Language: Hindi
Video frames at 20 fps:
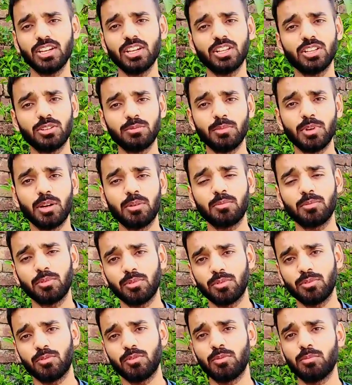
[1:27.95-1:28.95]
तो मैं आपको
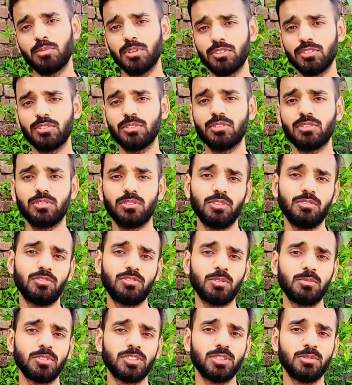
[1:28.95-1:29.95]
वो भी
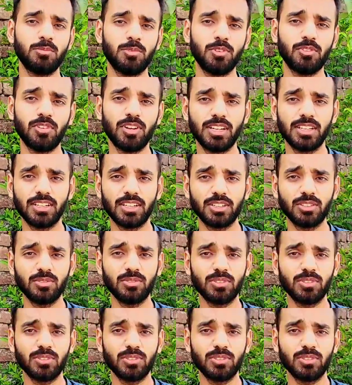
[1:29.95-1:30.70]
इंफॉर्मेशन प्रोवाइड कर दूंगा